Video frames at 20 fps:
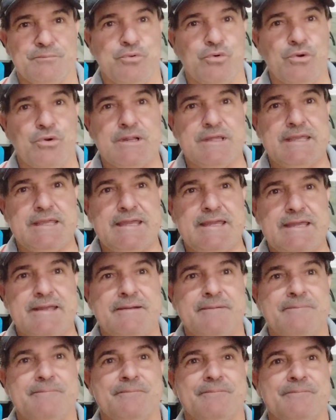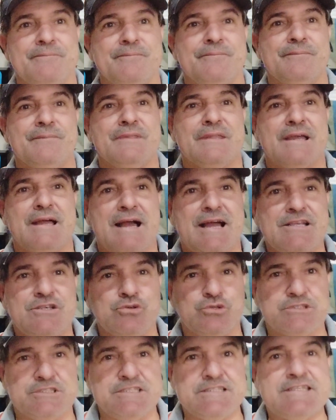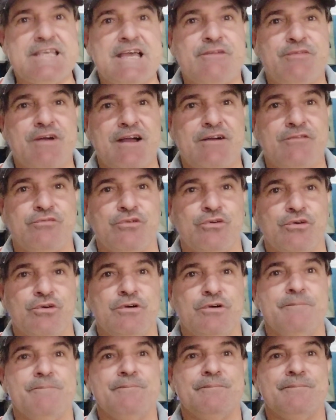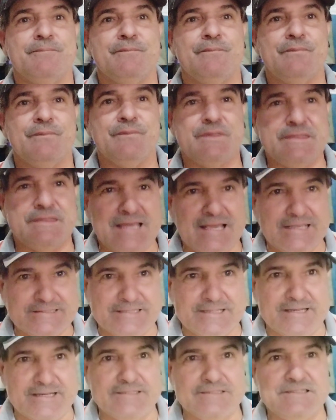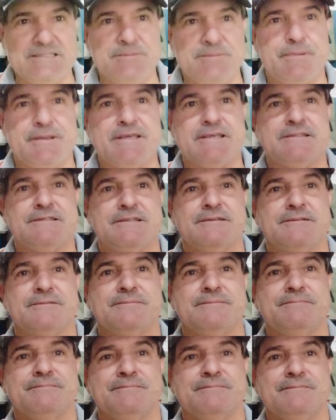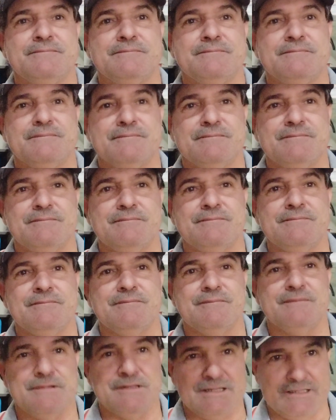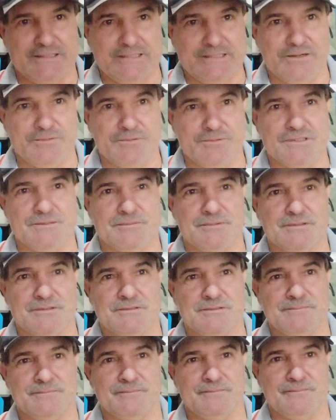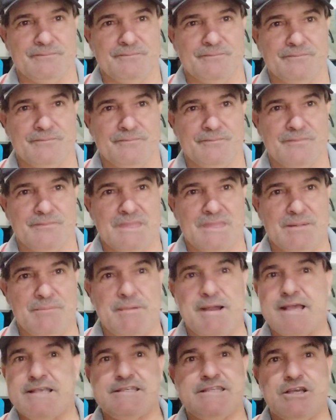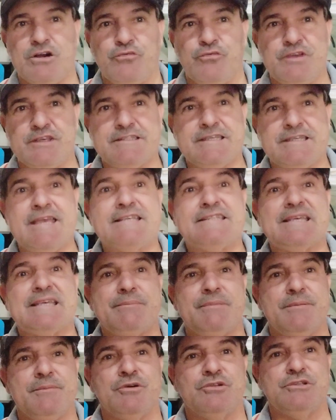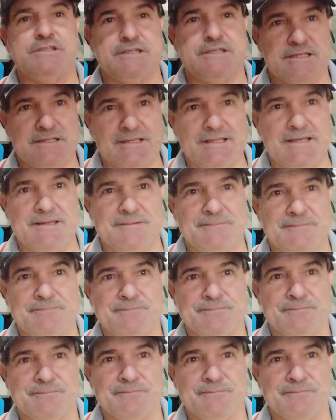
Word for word: porque a justiça é a favor das grandes empresas. Entendeu, meus irmãos? Mas eu fico sem receber meu dinheiro, né?